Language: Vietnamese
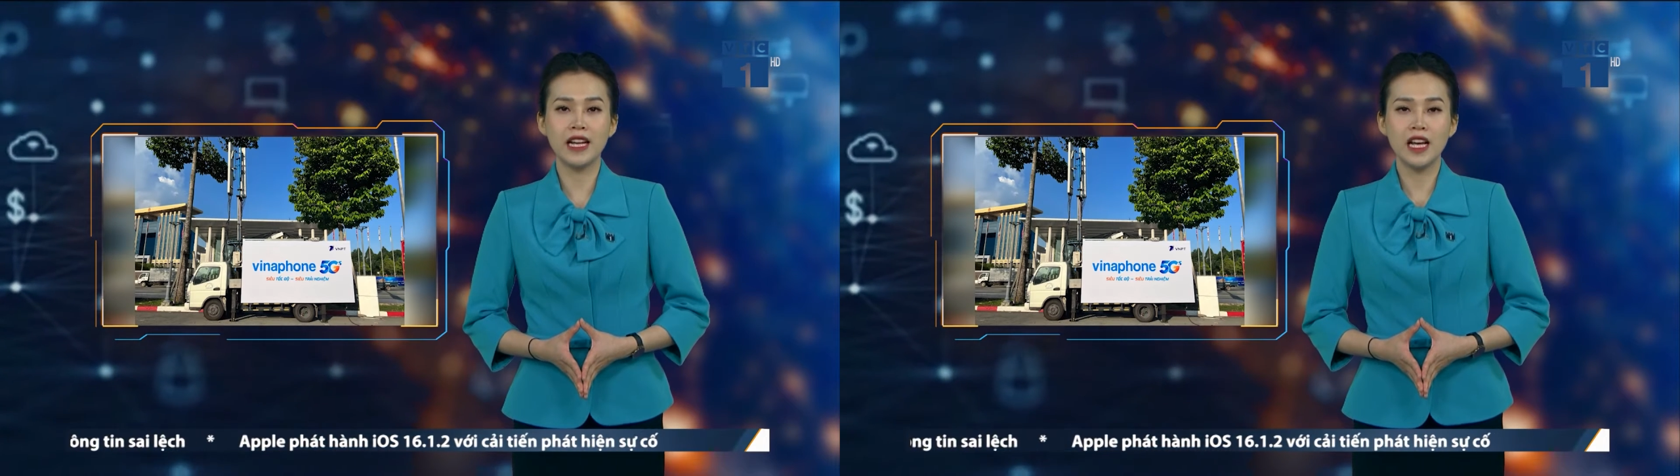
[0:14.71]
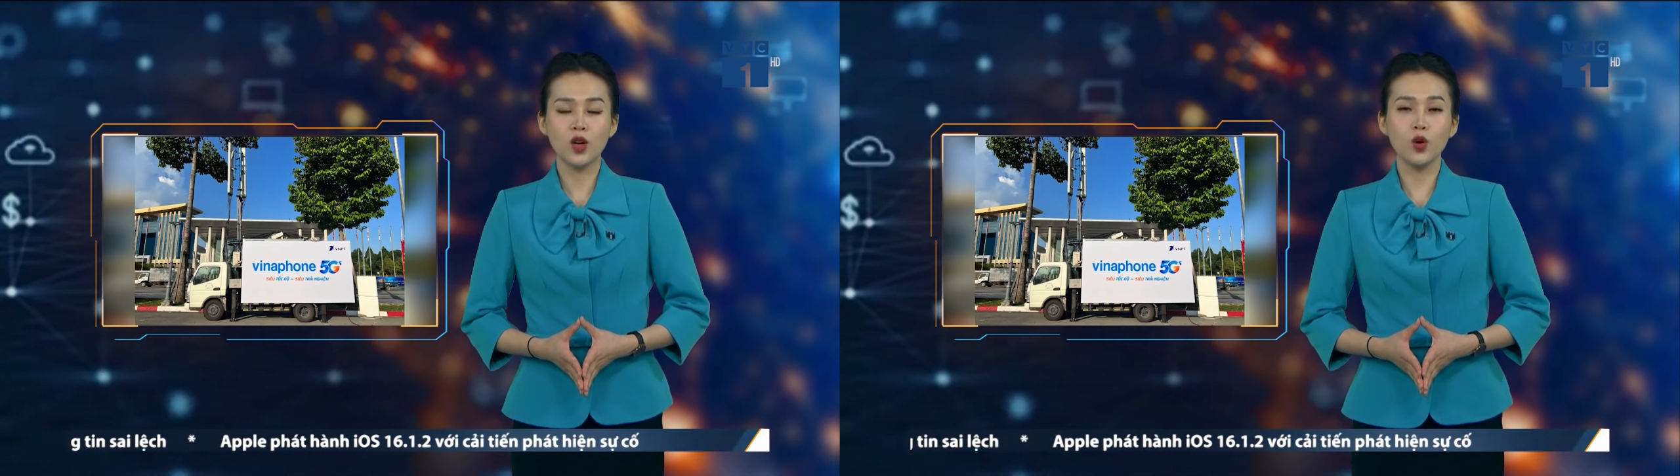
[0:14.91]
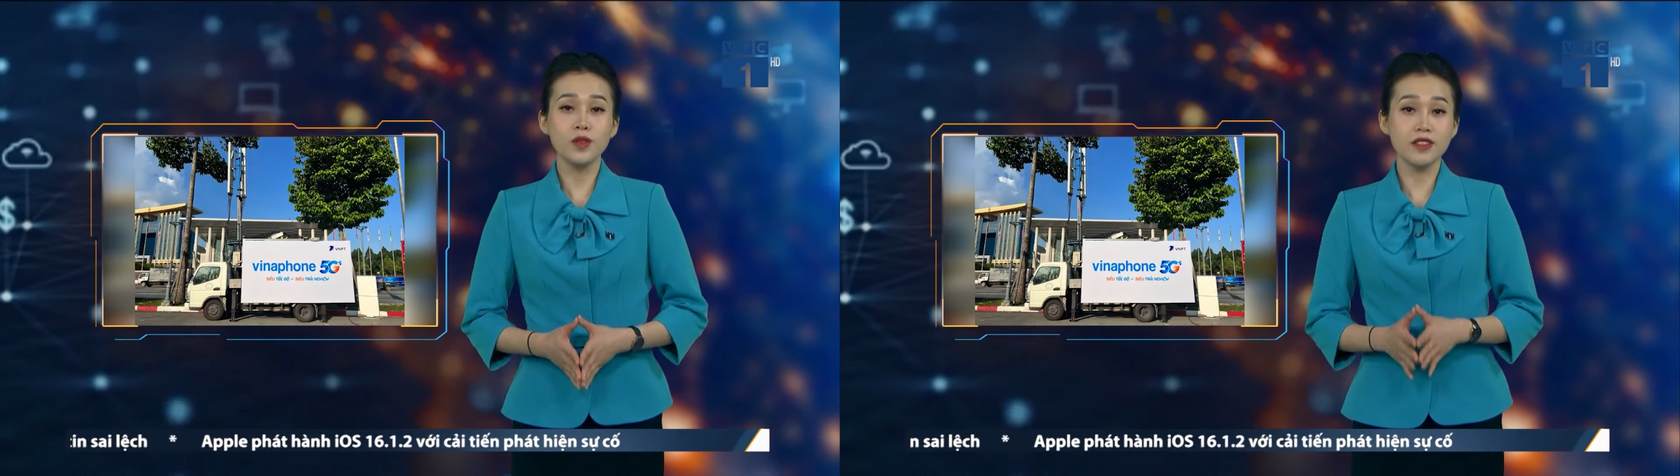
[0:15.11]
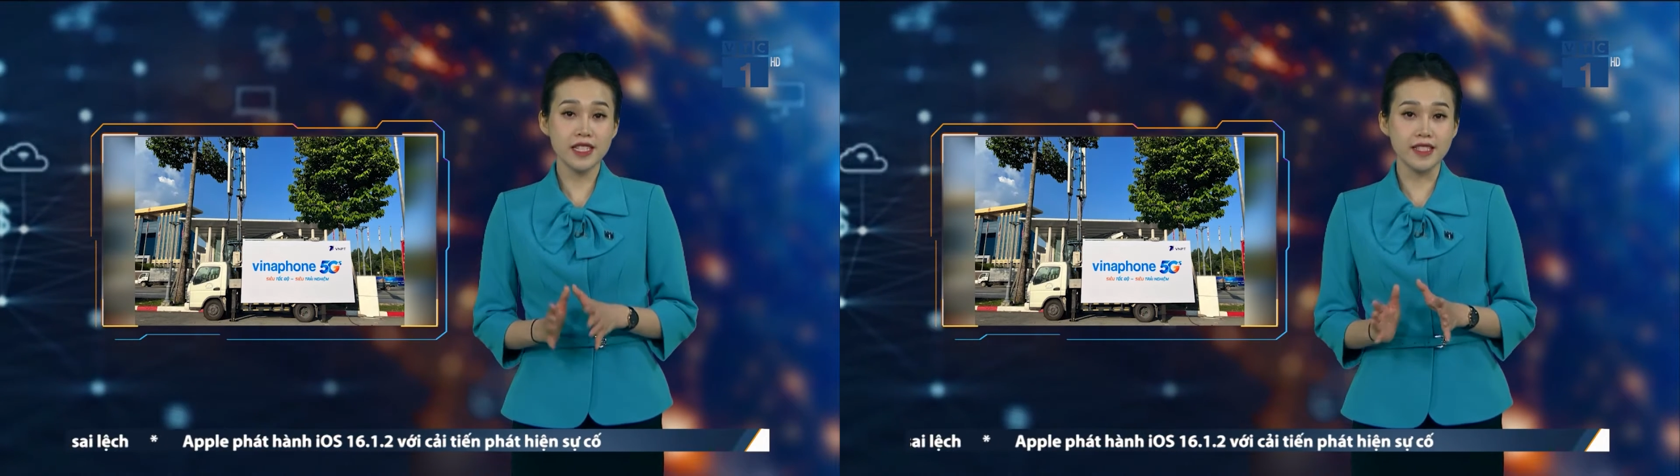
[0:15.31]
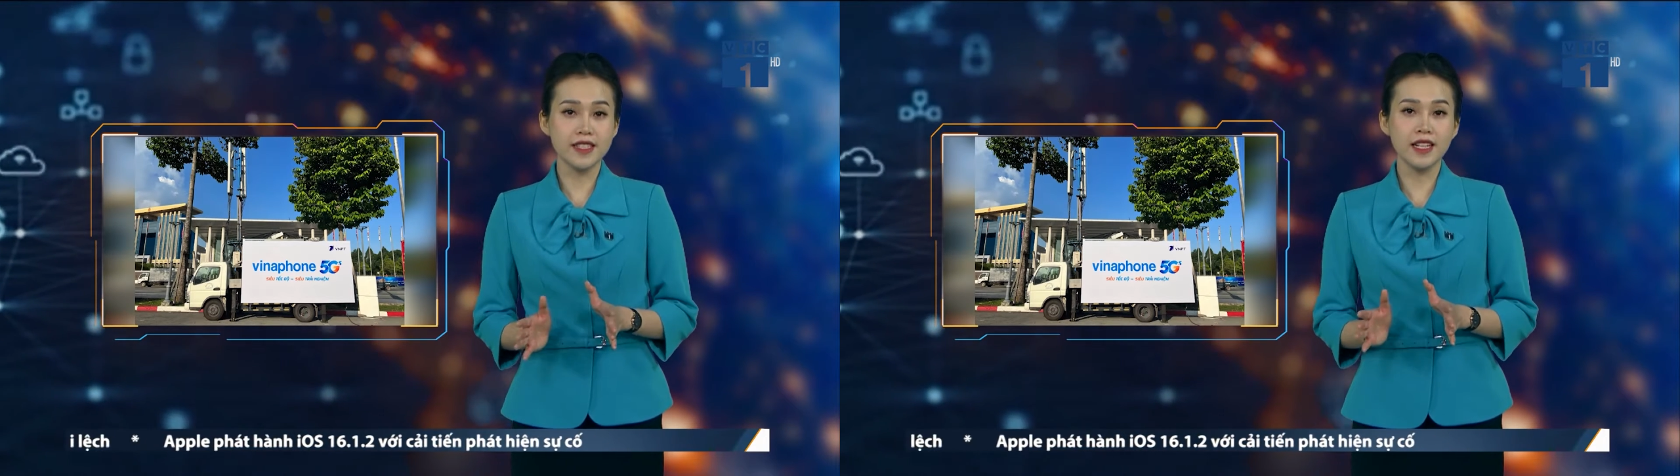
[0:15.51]
cũng như trình
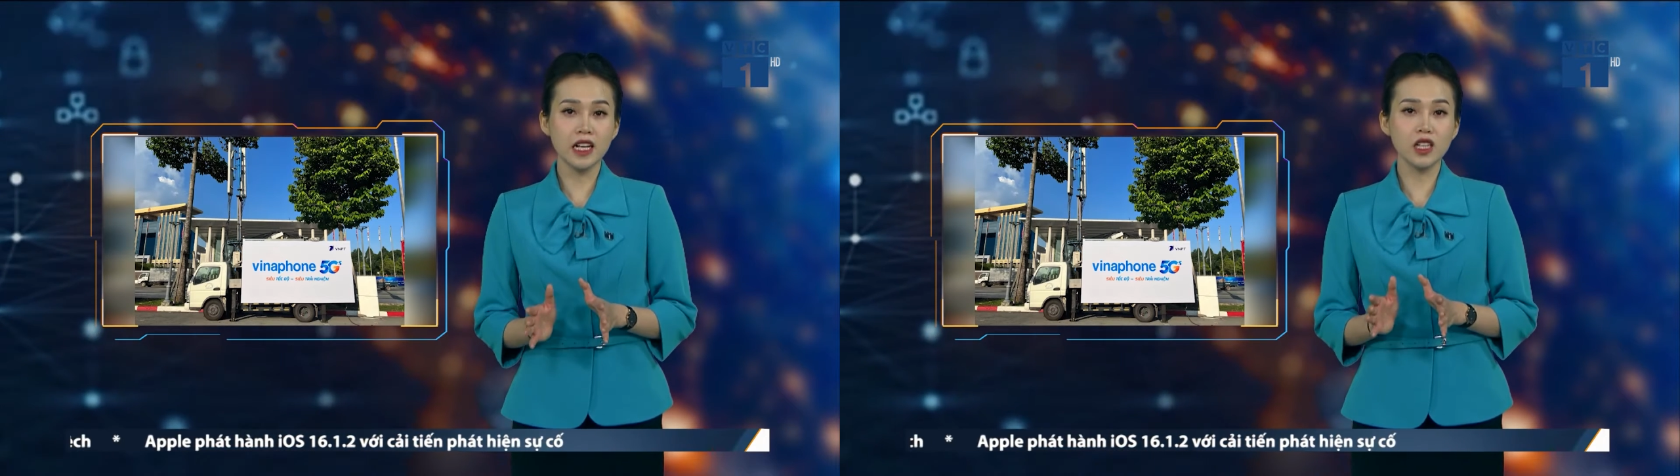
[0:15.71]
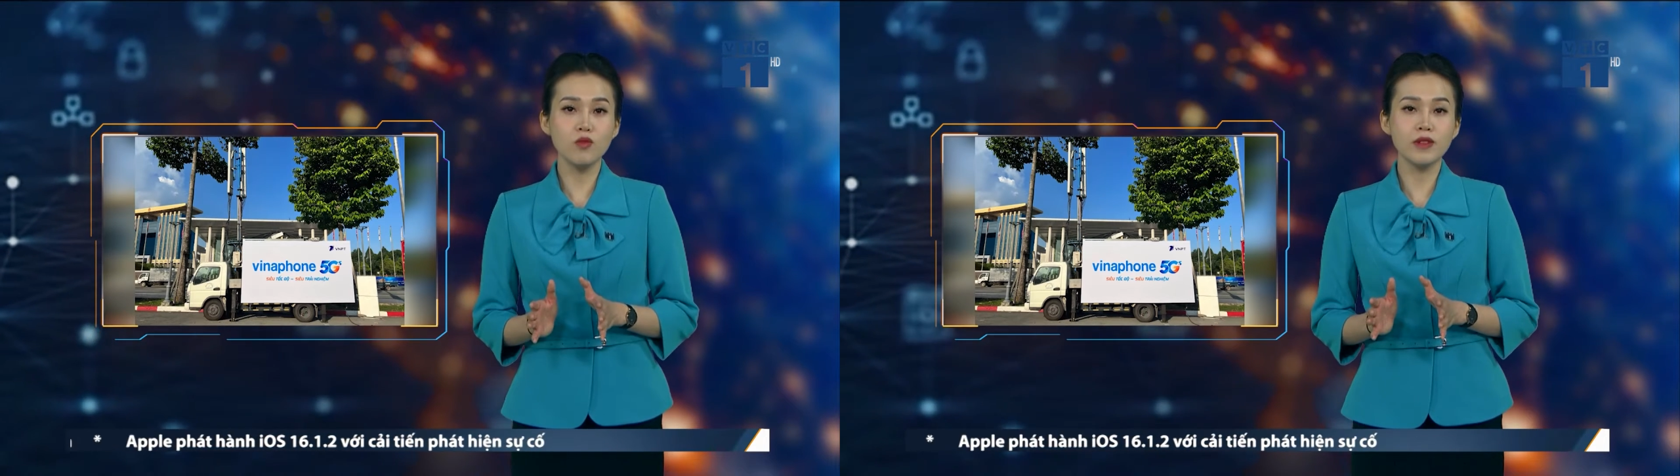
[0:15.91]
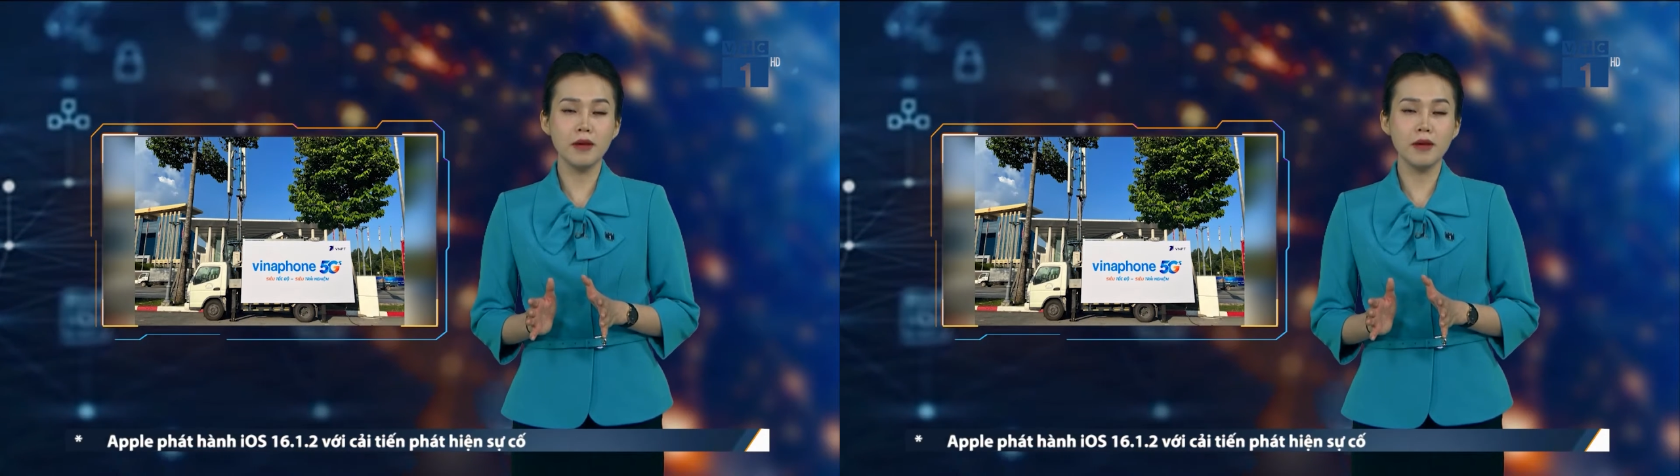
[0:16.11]
diễn các công nghệ